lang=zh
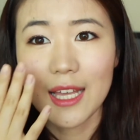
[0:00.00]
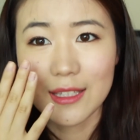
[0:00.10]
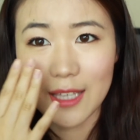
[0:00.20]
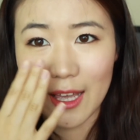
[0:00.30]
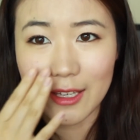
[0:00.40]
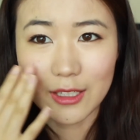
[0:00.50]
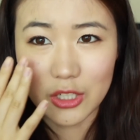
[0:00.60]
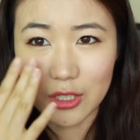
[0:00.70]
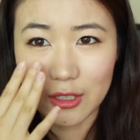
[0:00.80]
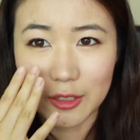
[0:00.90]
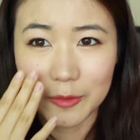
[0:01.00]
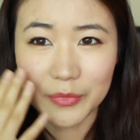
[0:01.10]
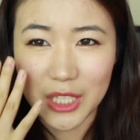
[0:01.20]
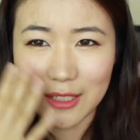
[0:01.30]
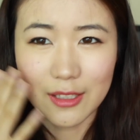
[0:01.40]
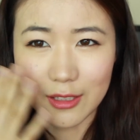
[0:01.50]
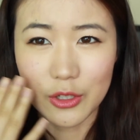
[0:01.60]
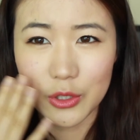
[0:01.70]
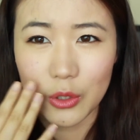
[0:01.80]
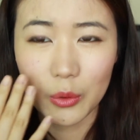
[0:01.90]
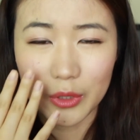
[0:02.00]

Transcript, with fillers: 在这个洗的时候，